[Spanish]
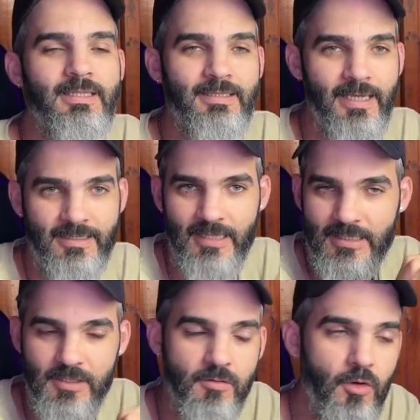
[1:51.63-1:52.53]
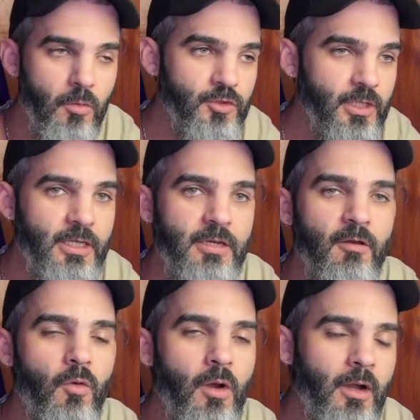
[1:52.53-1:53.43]
Text, así mismo como se escribe,
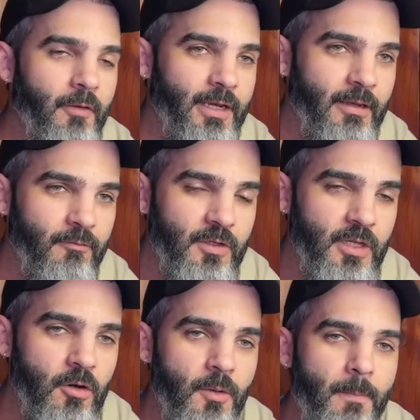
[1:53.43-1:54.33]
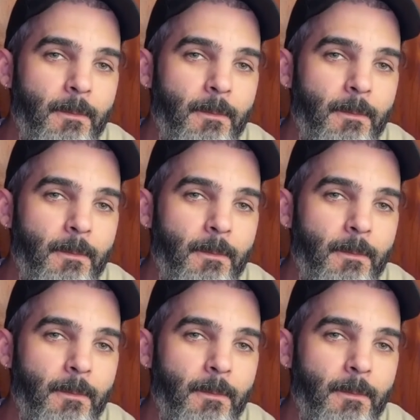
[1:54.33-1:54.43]
lo van a ver en el video.